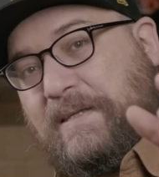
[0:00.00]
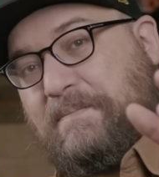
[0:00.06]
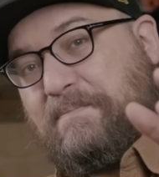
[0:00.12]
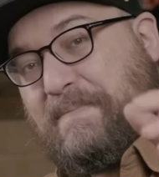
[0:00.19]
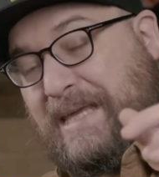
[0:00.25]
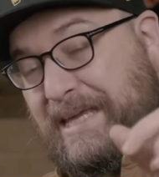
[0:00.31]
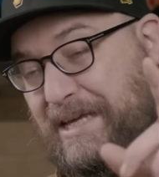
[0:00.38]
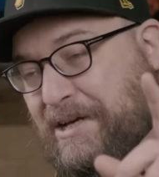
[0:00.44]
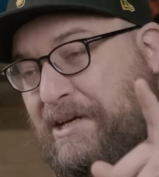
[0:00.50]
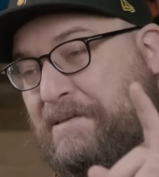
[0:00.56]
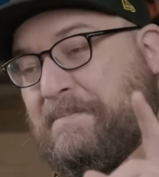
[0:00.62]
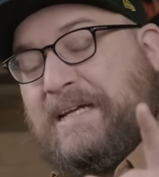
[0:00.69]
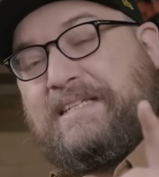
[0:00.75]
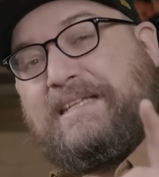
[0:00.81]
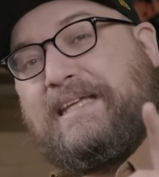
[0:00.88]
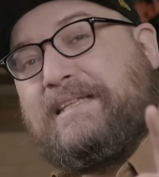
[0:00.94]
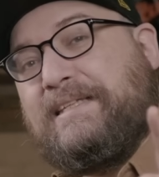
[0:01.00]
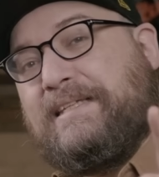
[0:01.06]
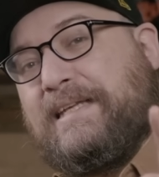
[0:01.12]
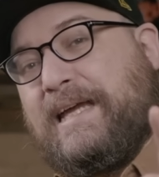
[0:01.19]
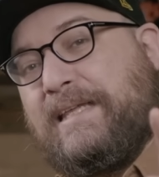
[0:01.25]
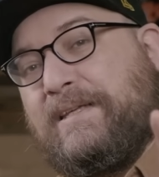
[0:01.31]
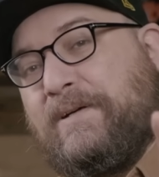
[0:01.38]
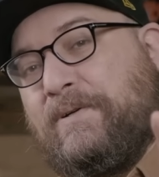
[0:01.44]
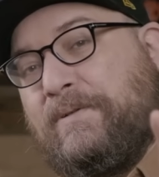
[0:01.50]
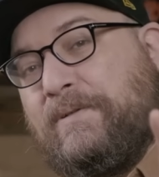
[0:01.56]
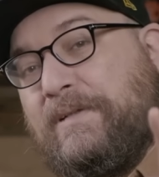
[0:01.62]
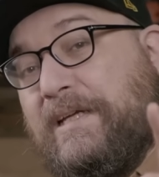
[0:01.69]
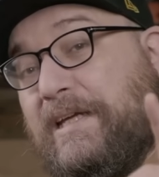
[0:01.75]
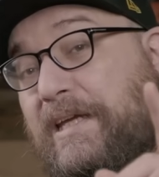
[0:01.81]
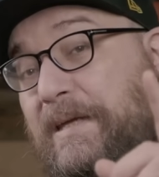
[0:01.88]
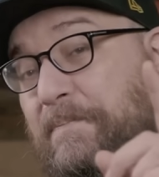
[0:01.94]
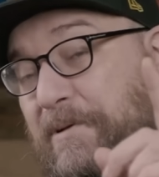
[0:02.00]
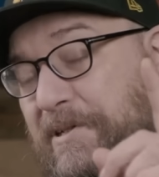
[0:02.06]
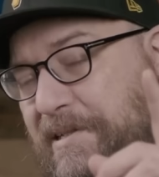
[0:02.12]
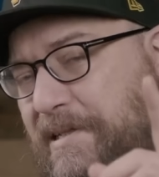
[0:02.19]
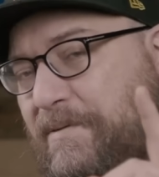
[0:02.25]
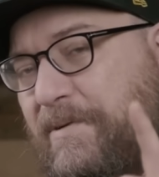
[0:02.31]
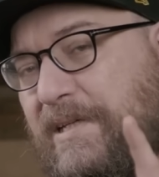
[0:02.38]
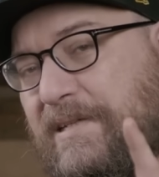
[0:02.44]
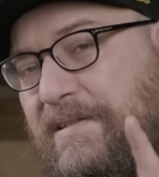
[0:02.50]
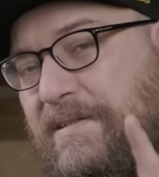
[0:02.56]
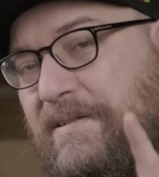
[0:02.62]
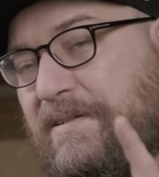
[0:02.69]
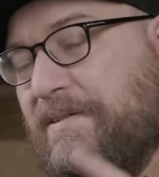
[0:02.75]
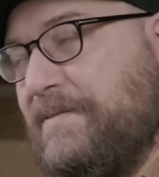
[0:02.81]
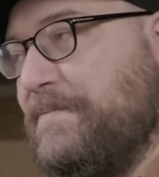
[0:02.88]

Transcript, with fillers: Mais Unmasking the Idol est pas si loin que ça.